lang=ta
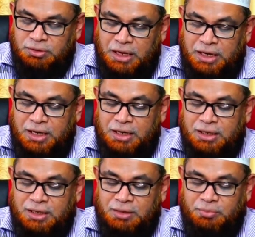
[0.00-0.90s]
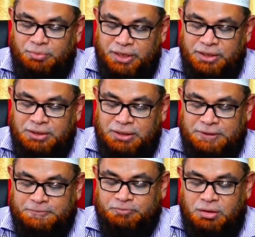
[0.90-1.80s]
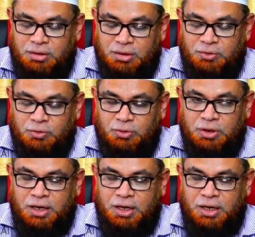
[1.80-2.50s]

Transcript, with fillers: தானாக மேய்ந்து ஒரு